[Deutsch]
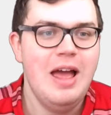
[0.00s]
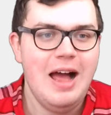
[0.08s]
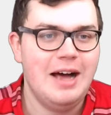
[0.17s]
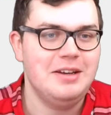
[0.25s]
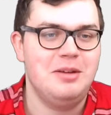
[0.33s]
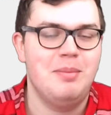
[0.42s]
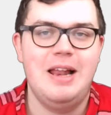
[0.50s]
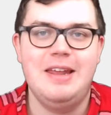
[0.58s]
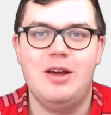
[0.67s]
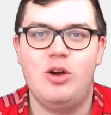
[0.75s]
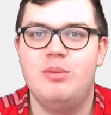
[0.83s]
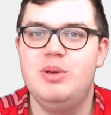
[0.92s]
hatte ich mal in
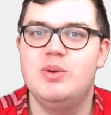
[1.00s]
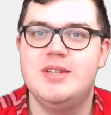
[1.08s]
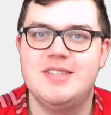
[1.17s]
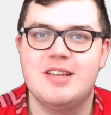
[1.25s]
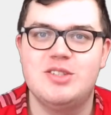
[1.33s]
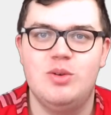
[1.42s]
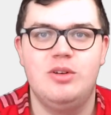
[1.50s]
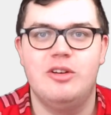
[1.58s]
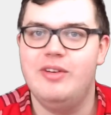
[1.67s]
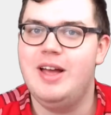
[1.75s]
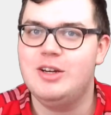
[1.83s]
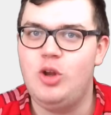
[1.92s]
der Community-Sektion
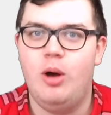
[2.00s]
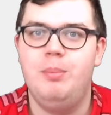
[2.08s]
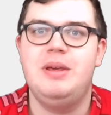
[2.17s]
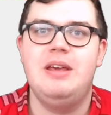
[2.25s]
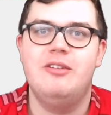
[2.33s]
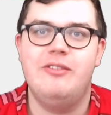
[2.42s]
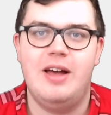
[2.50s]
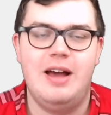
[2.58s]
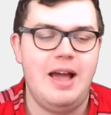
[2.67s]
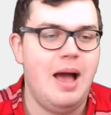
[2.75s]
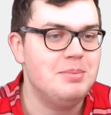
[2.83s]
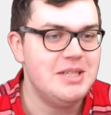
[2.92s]
gefragt, ob ihr
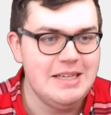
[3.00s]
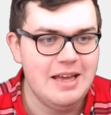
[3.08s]
Fragen habt.